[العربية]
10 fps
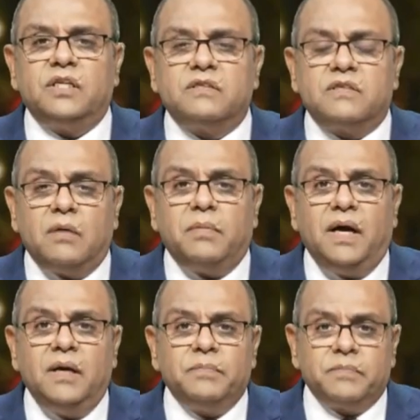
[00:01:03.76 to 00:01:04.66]
اصابه
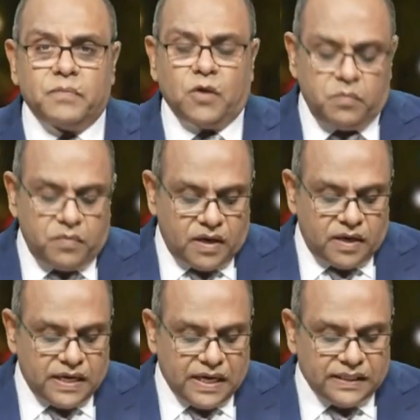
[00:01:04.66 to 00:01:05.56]
هم
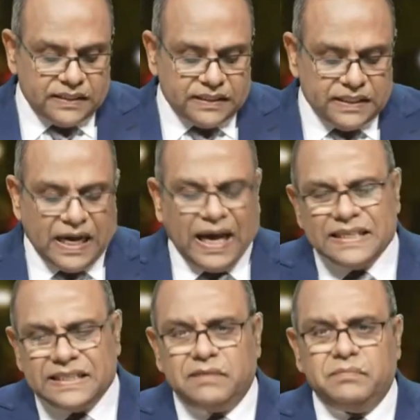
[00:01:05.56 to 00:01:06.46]
يعني الى
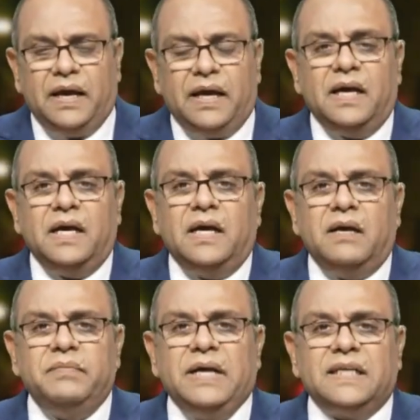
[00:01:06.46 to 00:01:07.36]
حد ما
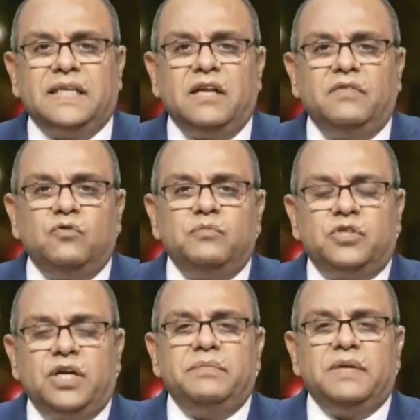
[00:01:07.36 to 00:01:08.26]
بيعترفوا
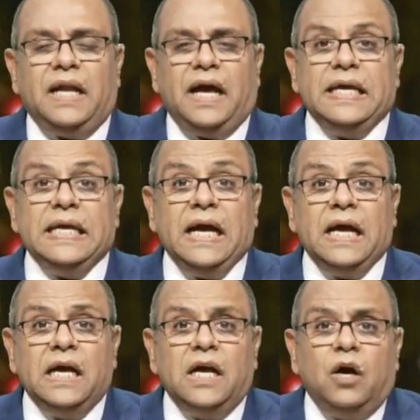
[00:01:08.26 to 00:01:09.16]
بشيء من الحقيقه
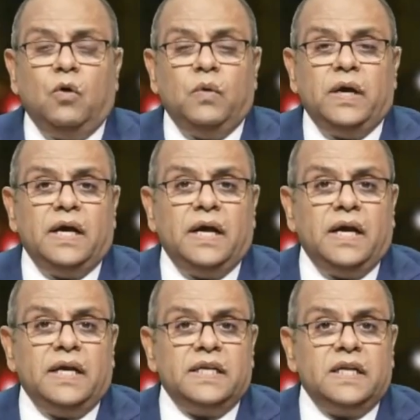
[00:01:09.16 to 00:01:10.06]

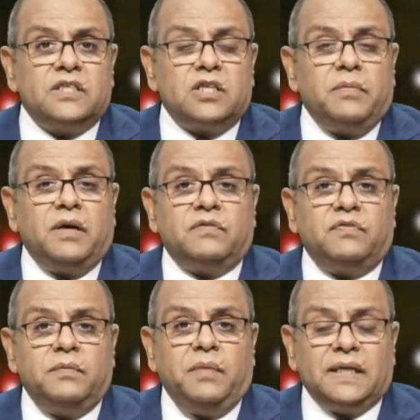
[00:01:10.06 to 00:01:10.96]
وان الاصابات
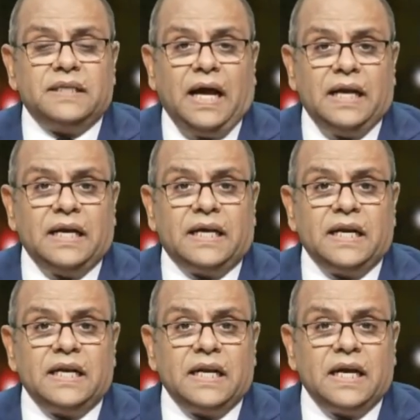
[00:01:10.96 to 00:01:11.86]
في بعض حالها
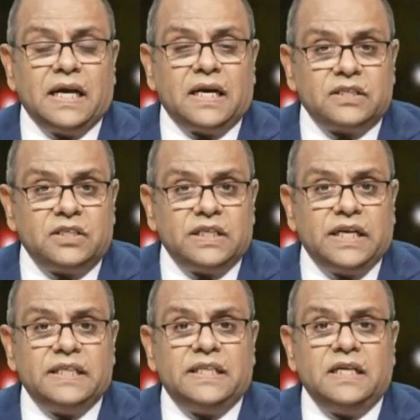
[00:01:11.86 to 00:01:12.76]
كان خطير
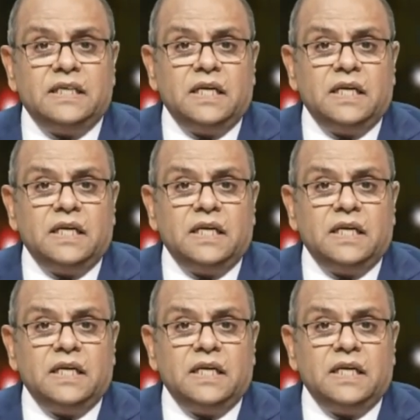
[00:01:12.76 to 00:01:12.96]
جدا